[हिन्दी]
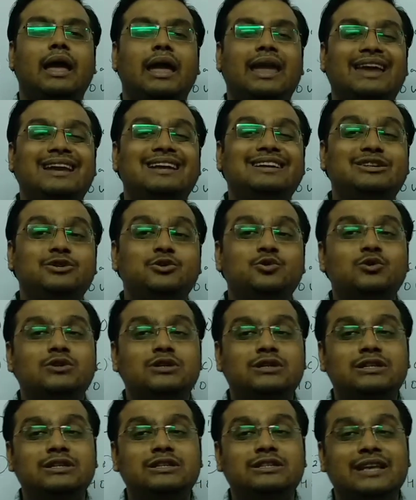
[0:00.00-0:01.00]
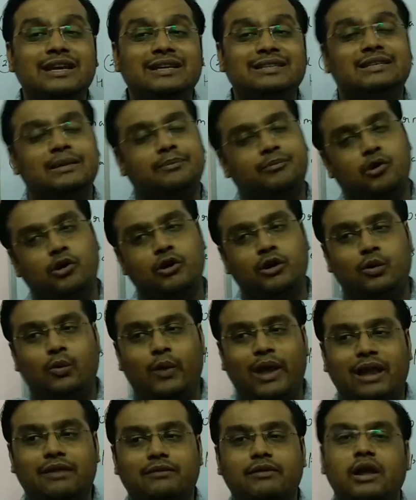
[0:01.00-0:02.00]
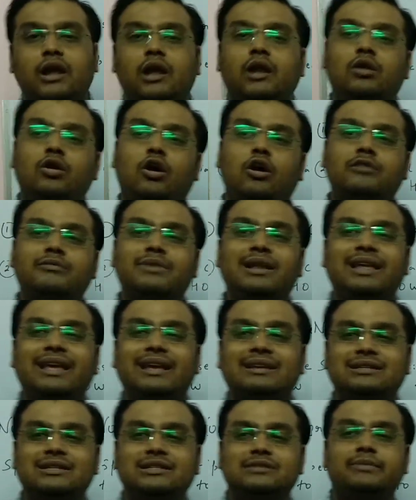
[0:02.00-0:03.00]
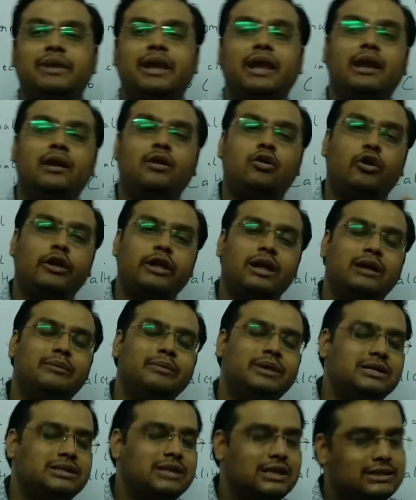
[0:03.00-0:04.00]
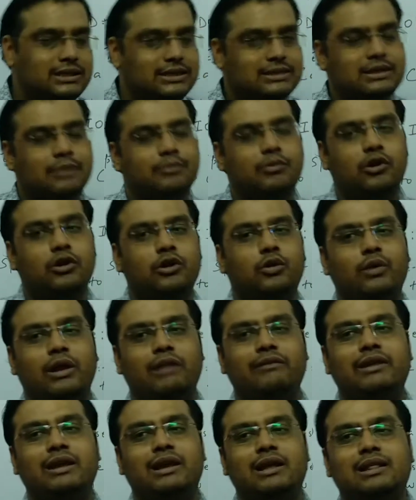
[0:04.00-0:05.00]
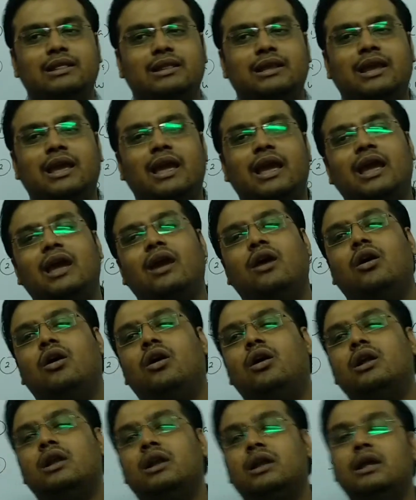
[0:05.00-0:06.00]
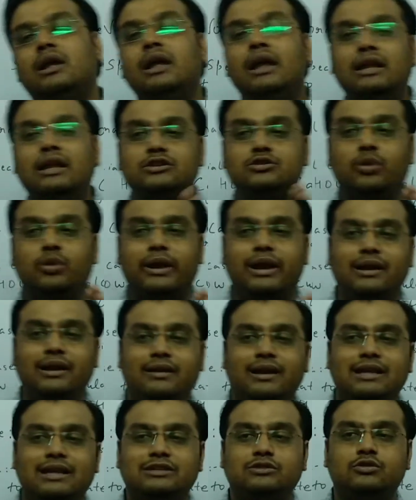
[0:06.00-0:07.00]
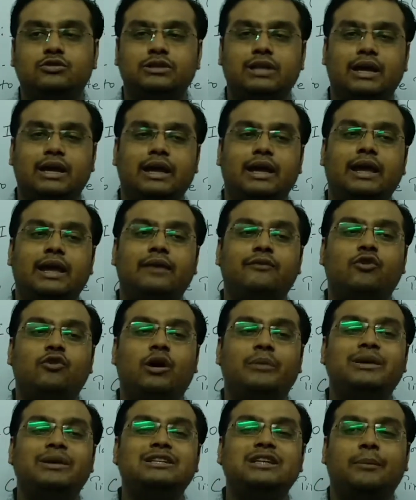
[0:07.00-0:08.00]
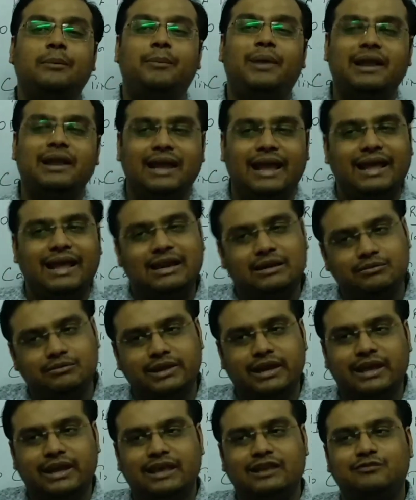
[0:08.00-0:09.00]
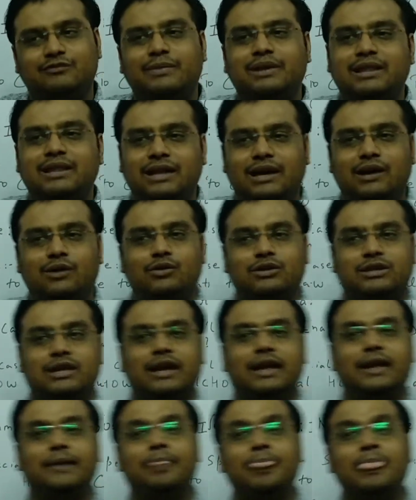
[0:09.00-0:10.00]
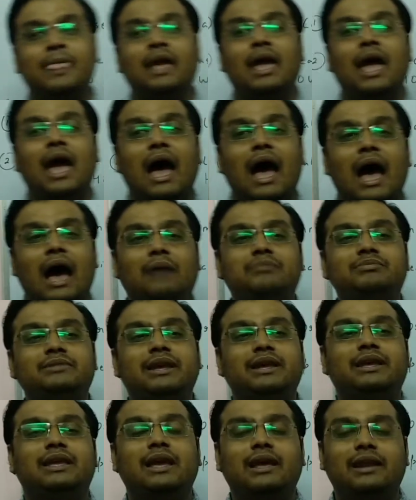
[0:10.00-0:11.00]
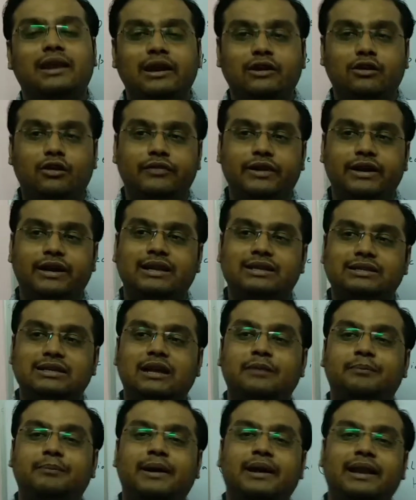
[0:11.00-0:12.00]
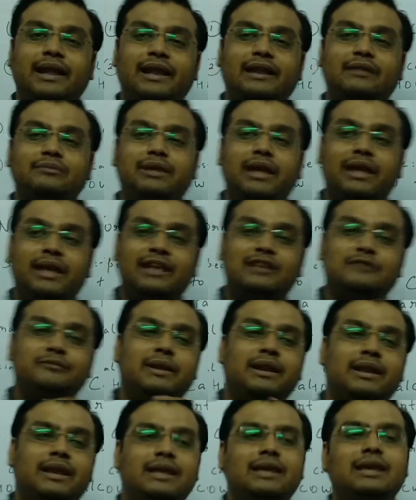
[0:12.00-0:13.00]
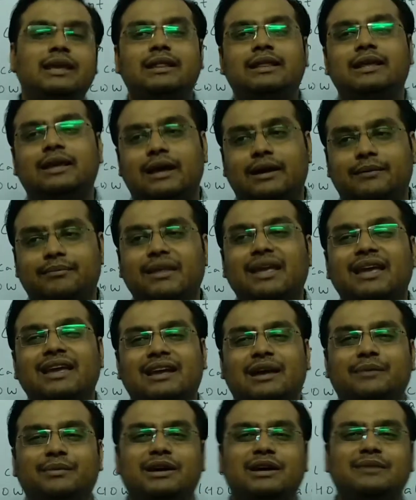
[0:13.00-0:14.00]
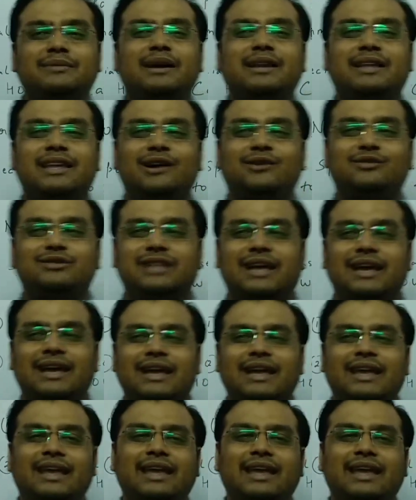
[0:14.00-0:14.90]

इंटू सिक्स अपॉन ट्वेल्व नॉर्मल केसेस में ड्राइंग हमेशा सिक्स अपॉन ट्वेल्व निकलती है और जो इंटरेस्ट होता है वो हमेशा पर एनम के केस में दिया होता है अब देखिए रेट ऑफ इंटरेस्ट अगर पर एनम के केस में नहीं दिया कभी कभार क्या होता है